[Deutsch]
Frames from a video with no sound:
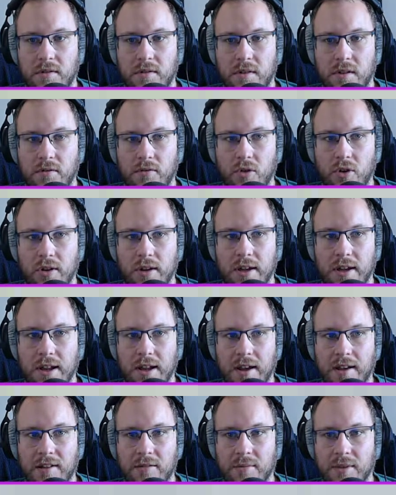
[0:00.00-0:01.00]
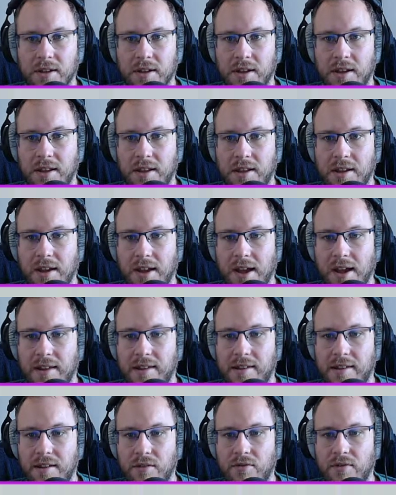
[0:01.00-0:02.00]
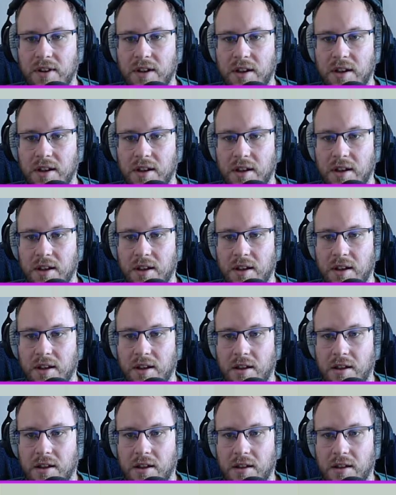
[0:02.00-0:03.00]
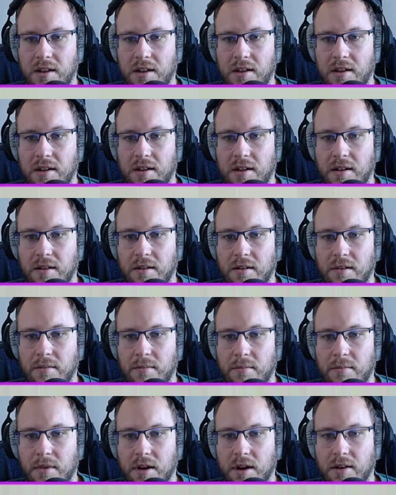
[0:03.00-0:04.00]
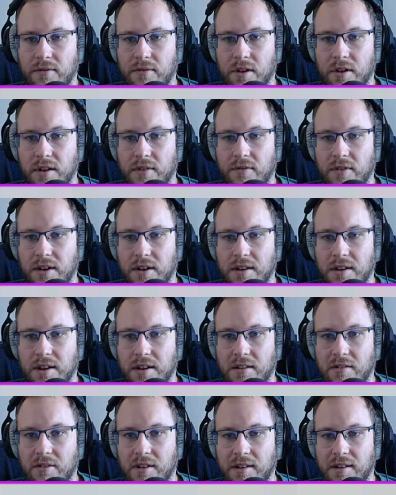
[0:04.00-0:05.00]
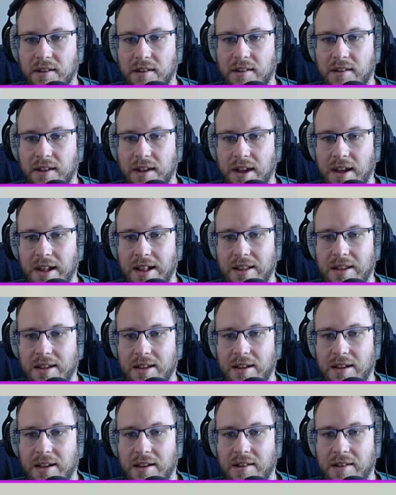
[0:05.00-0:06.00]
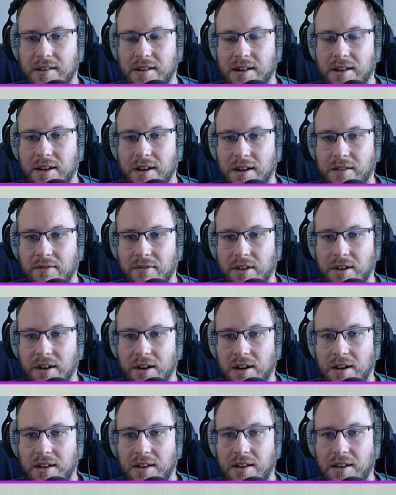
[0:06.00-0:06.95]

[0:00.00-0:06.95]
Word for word: Gewöhnliche lassen wir drin. Den SUV machen wir einfach das, was selten ist. Knallen wir rein.